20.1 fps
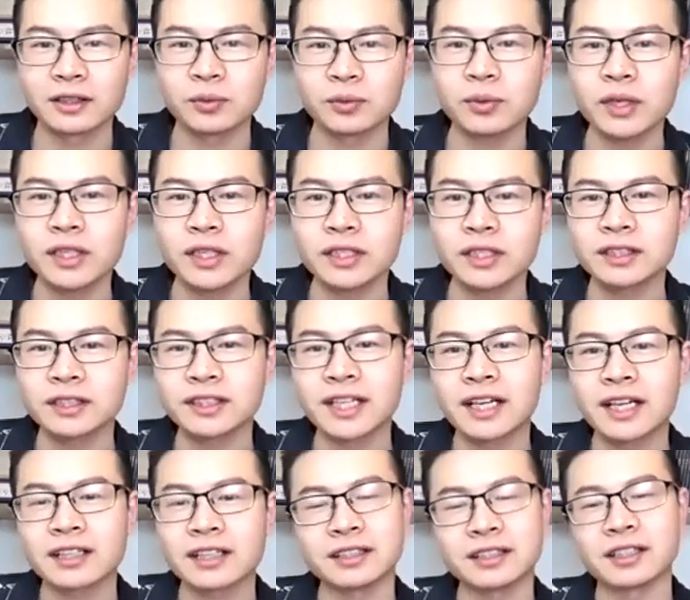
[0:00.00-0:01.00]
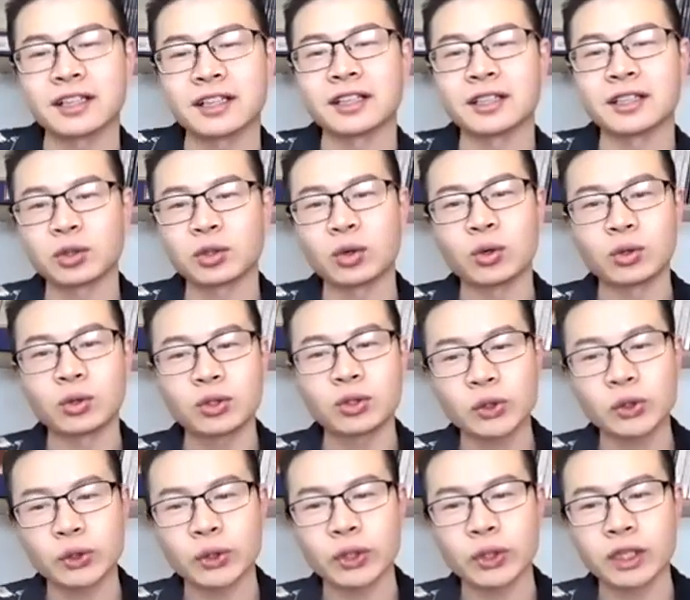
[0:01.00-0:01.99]
问一下你的同
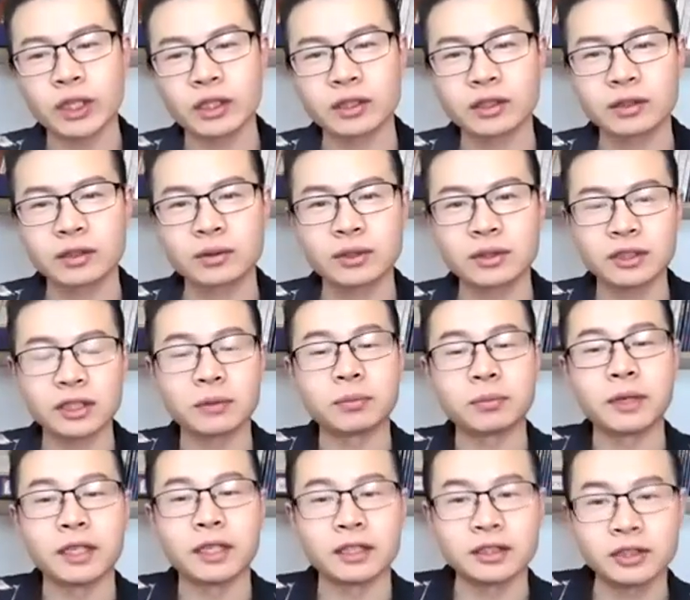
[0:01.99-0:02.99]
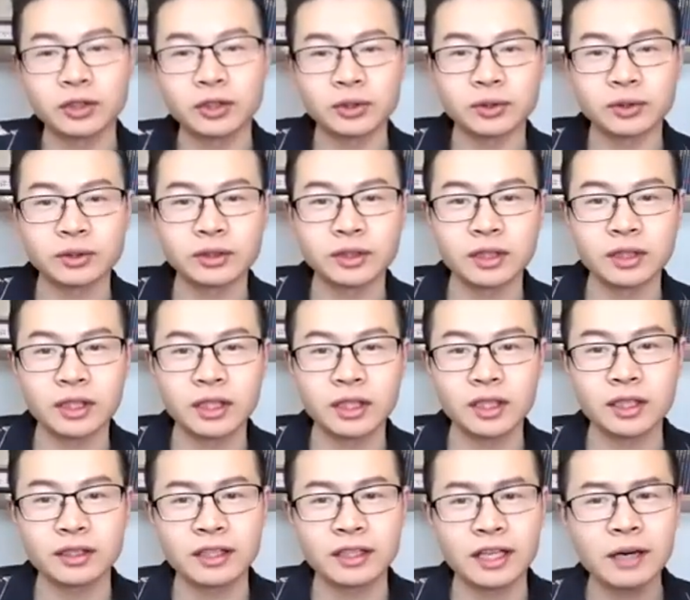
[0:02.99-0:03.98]
学或者朋友，
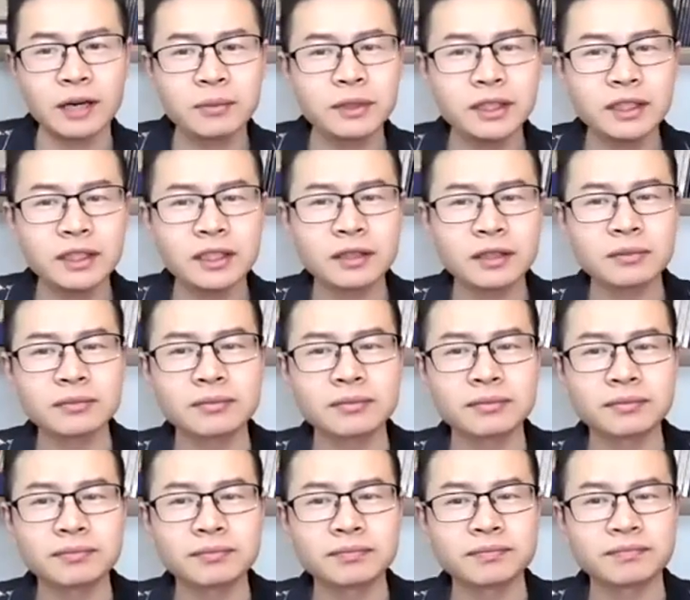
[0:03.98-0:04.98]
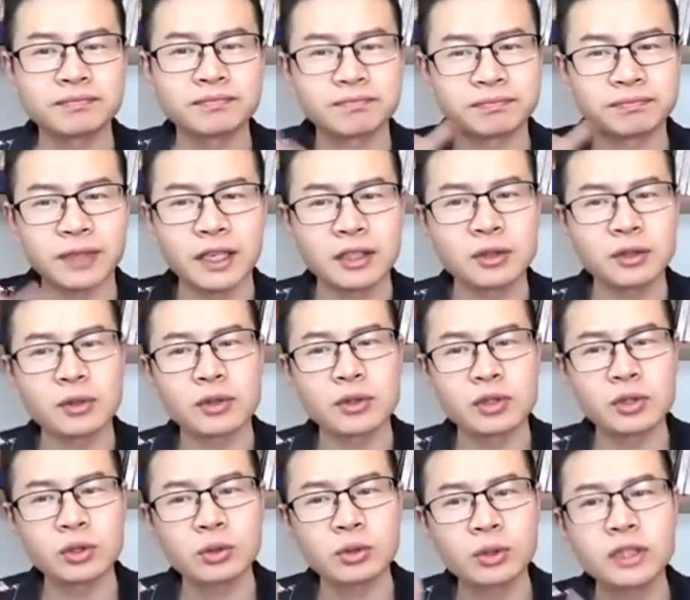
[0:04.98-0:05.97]
他们跟朋友
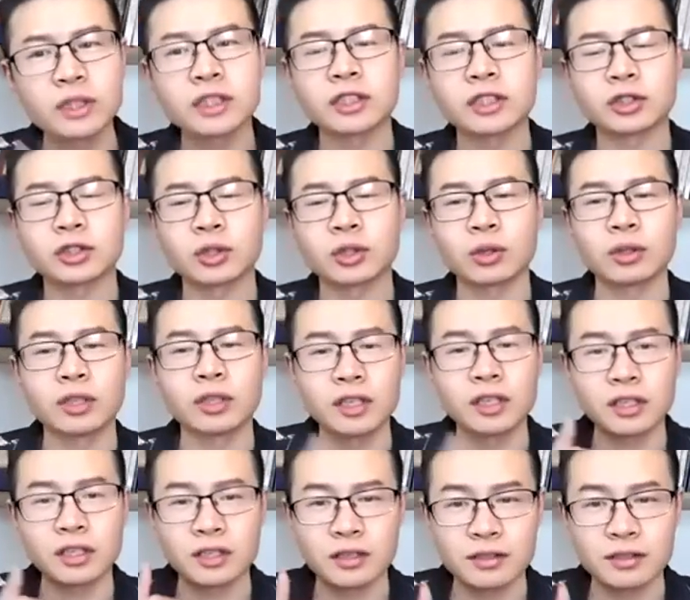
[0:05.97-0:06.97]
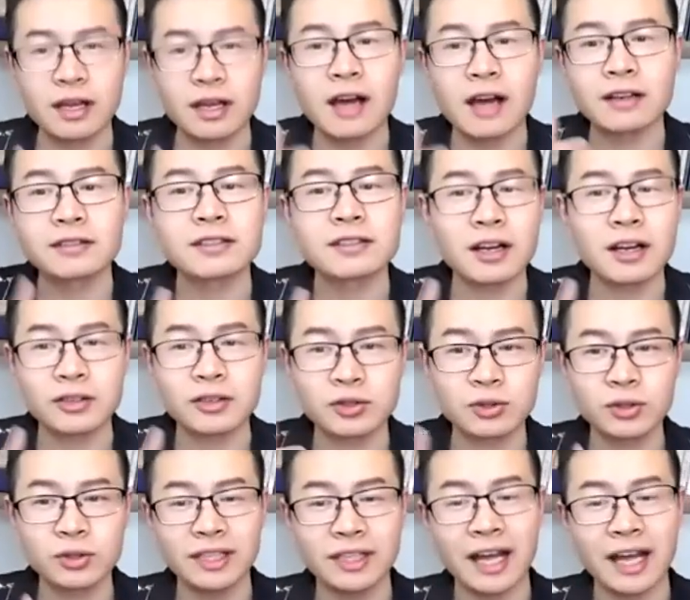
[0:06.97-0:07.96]
聚会的时候，常常
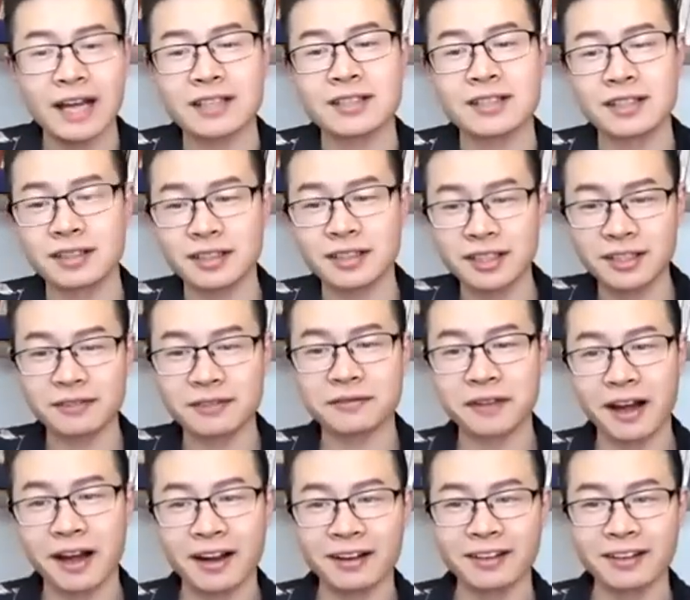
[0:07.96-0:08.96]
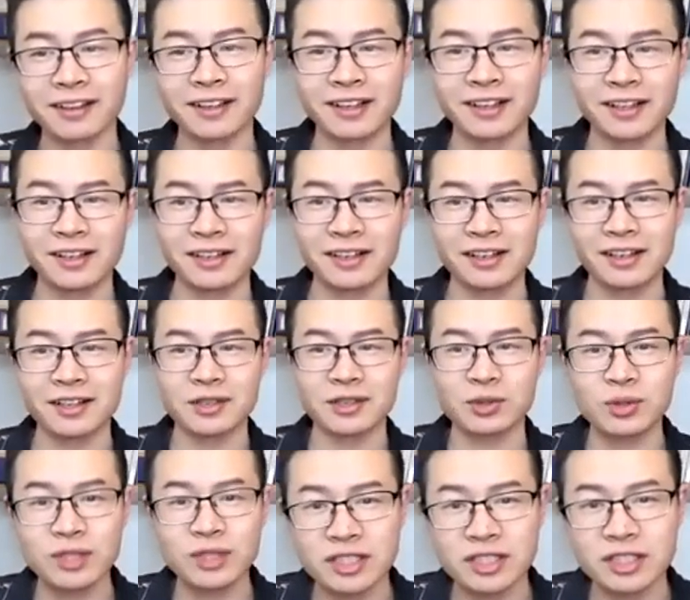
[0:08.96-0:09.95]
去哪些地方？啊，
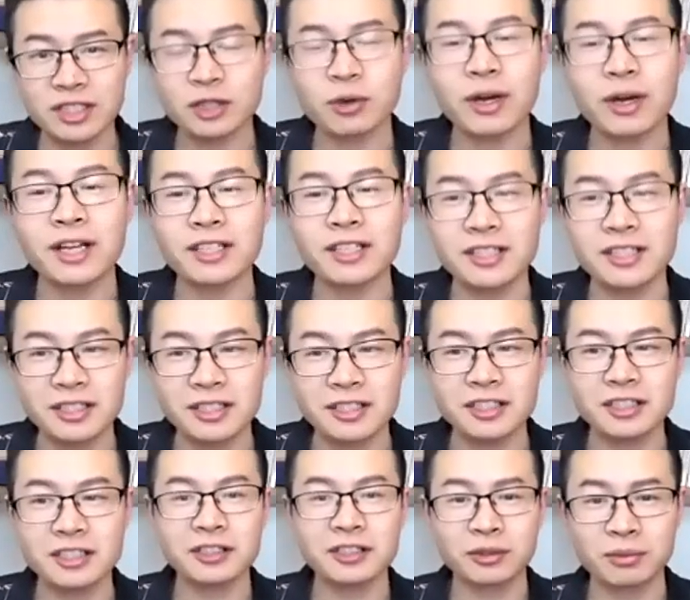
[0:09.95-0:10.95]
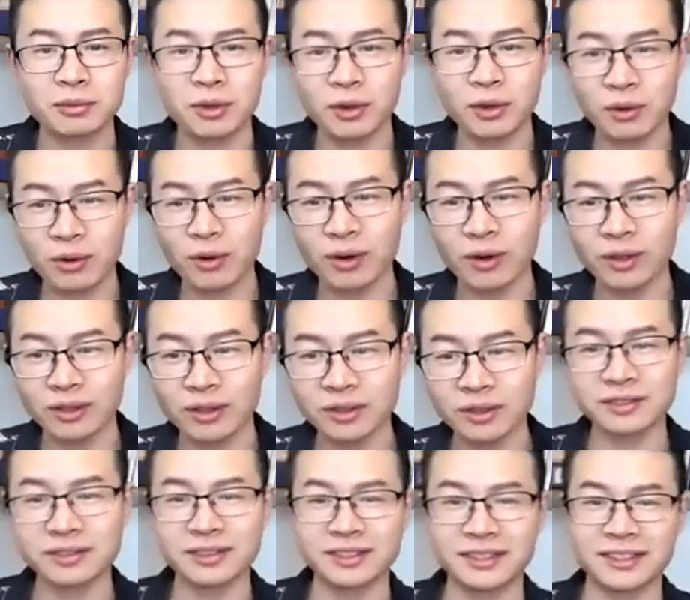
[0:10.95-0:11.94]
最喜欢进行什么活
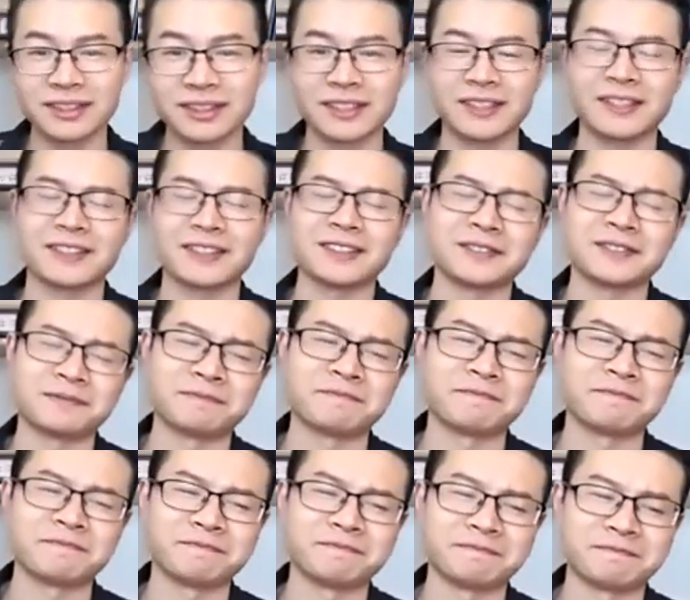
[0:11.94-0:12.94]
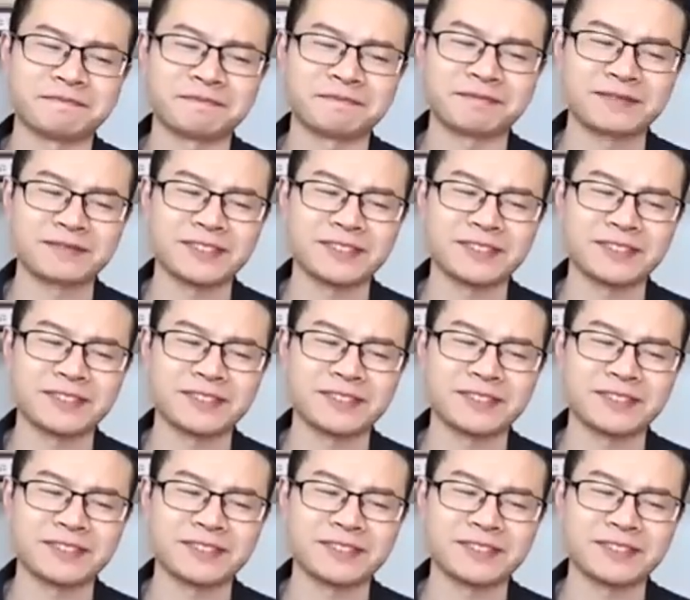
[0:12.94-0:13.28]
动？嗯，